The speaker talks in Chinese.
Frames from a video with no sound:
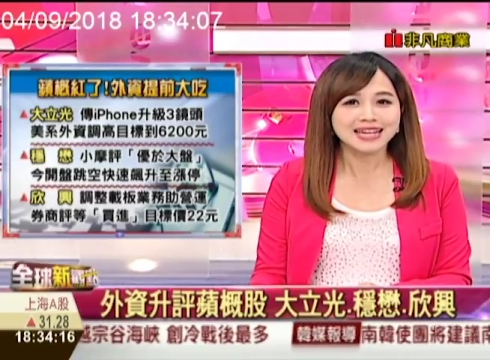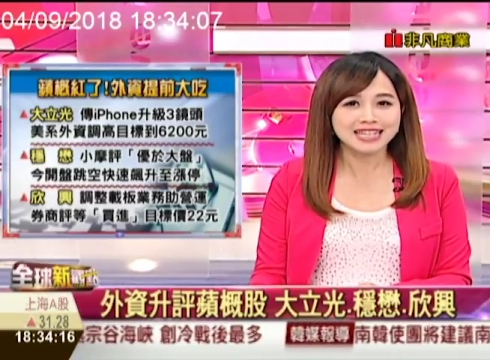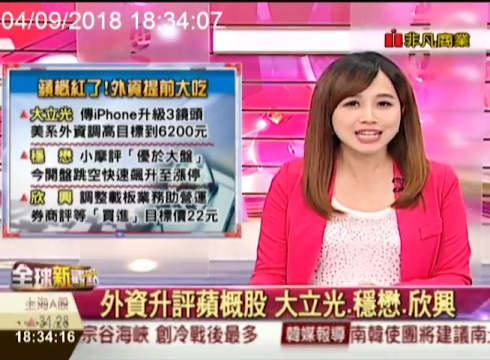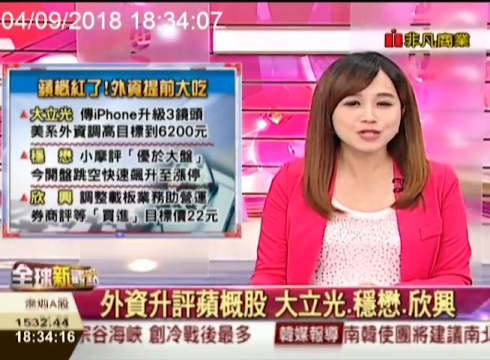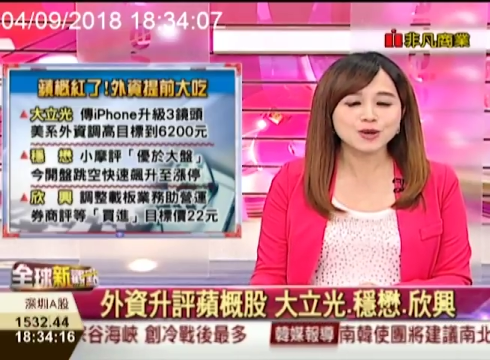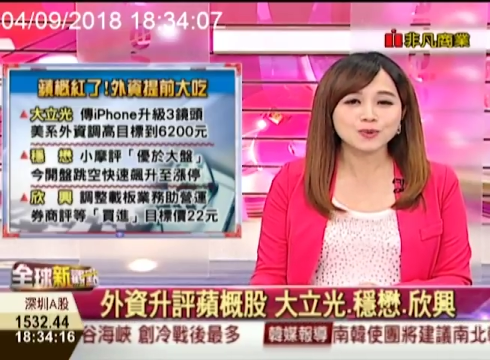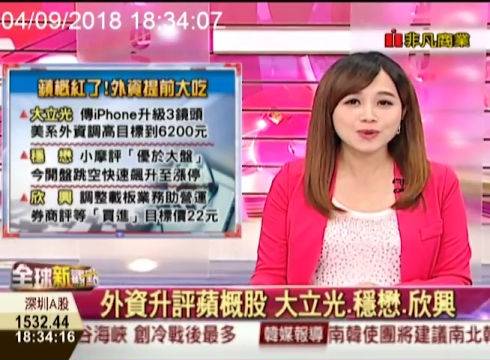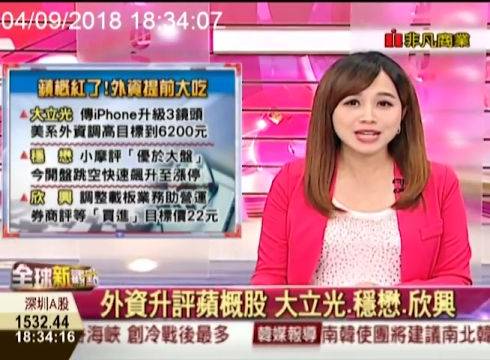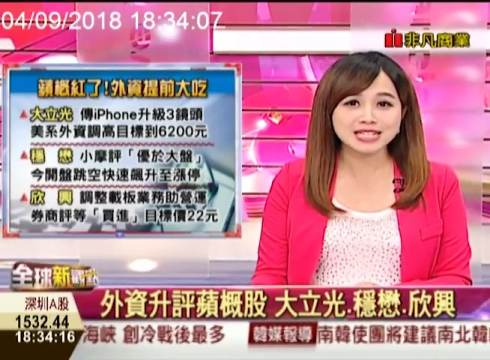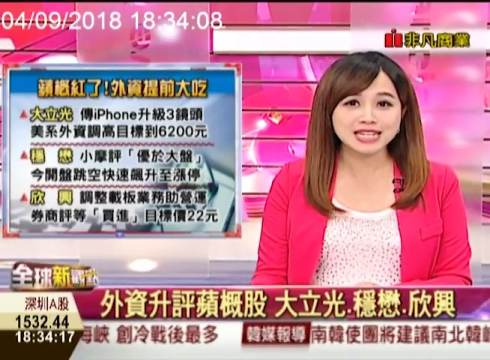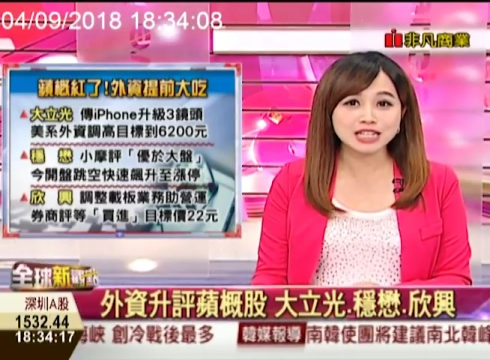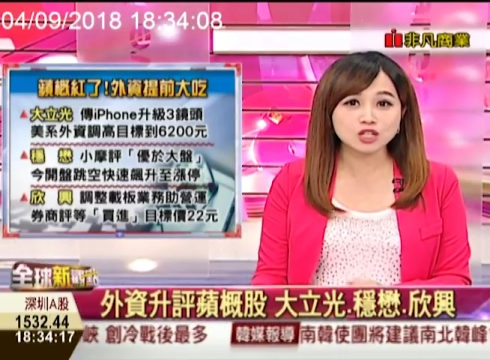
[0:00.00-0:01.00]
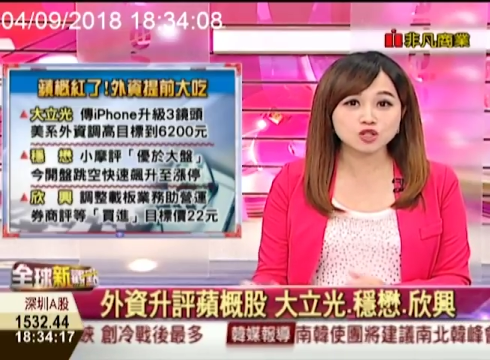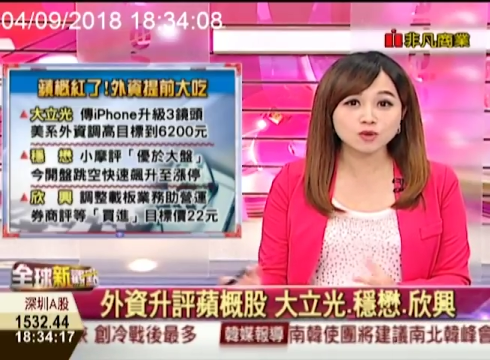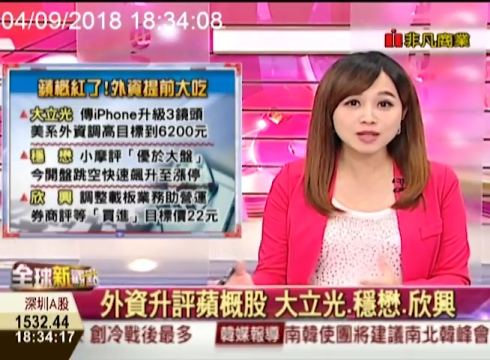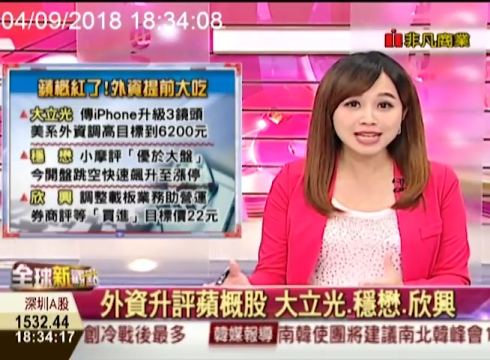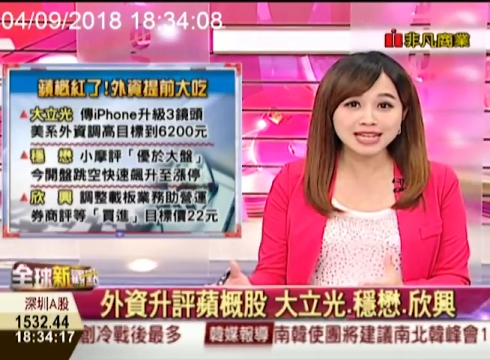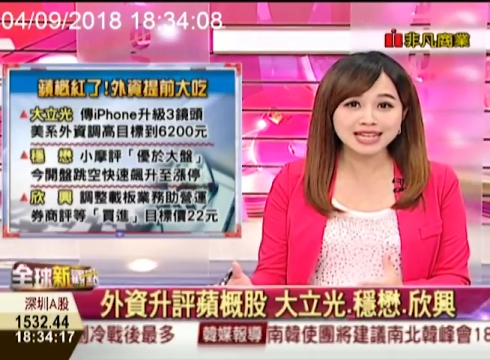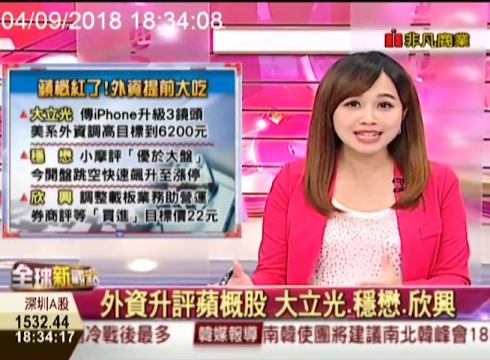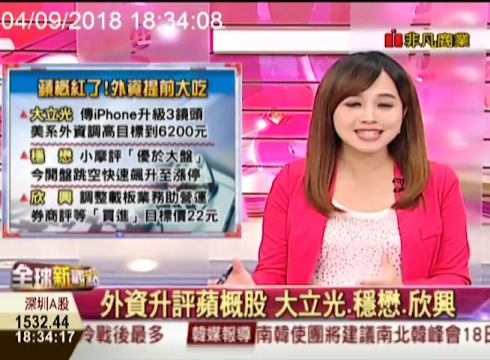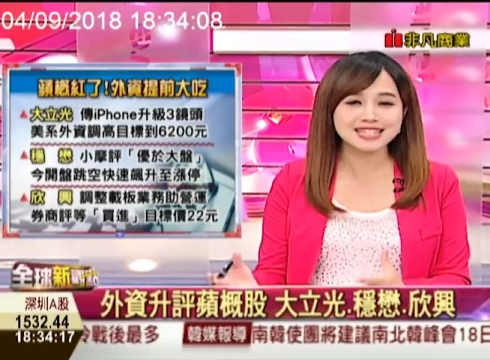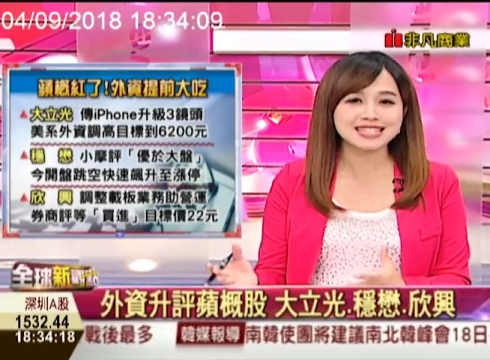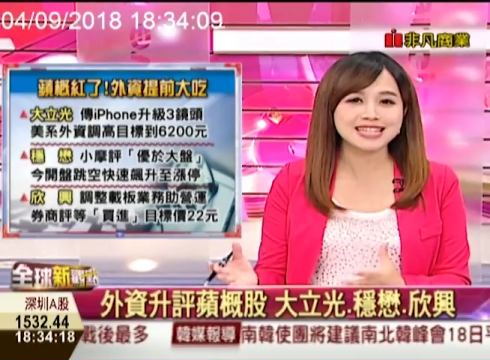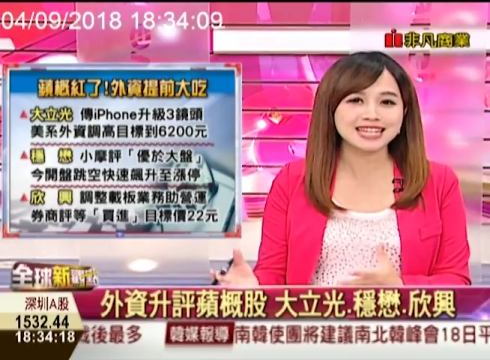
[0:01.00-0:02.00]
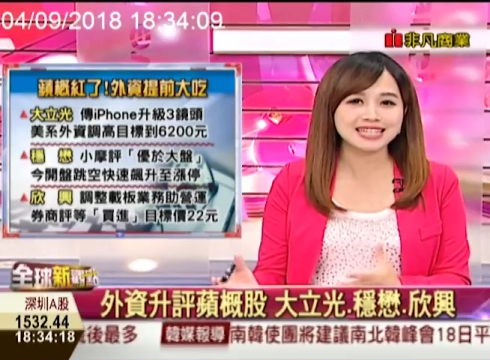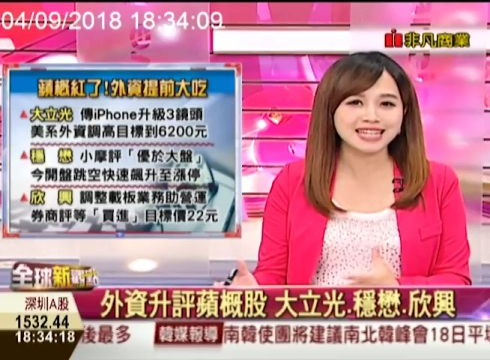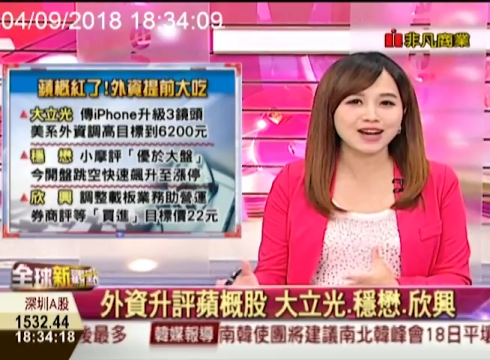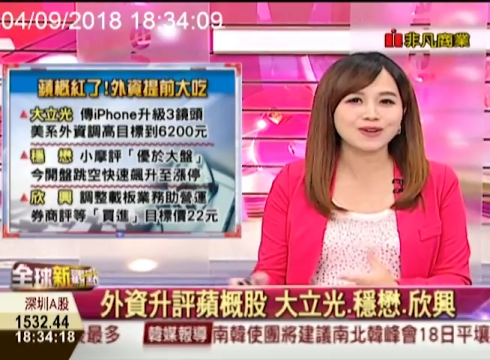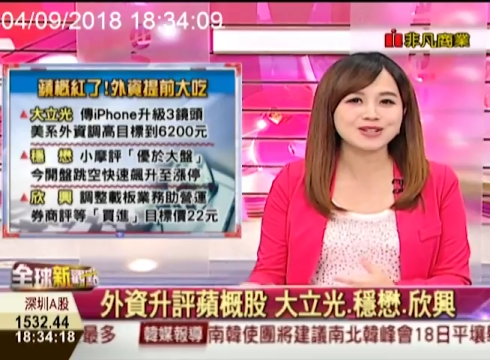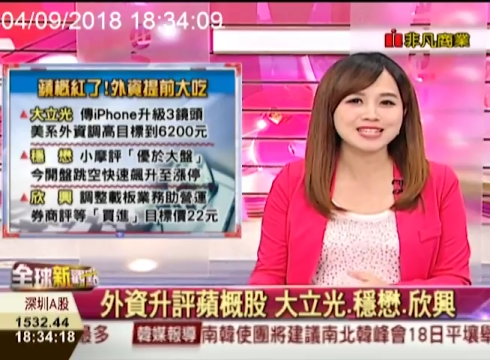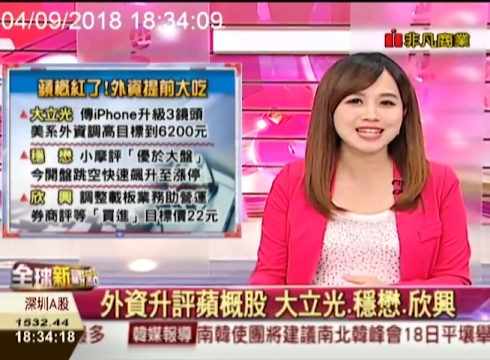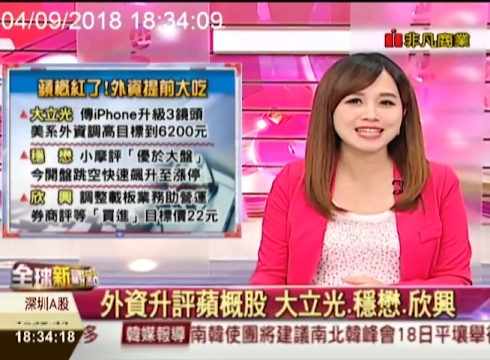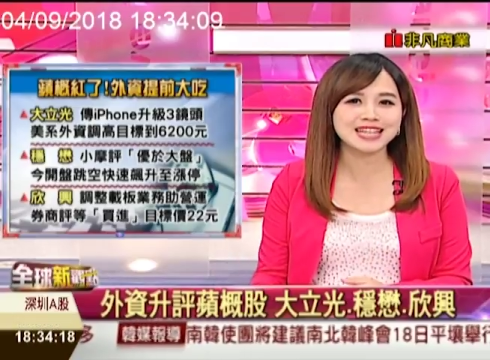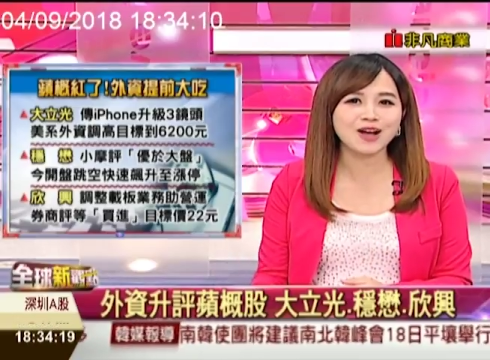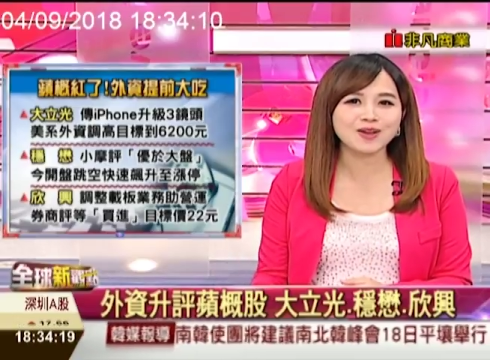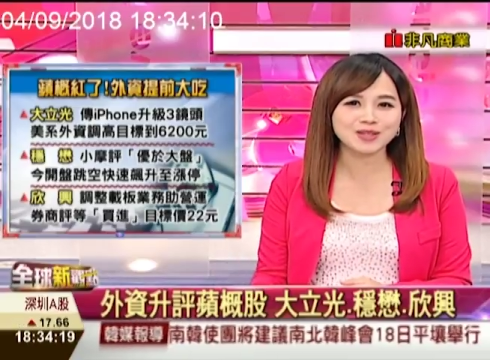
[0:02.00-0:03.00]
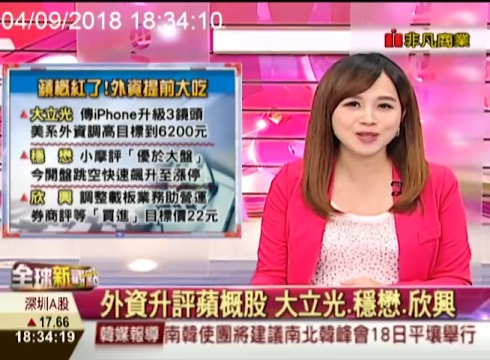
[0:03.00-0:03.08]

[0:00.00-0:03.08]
也从原先的中立直接调升到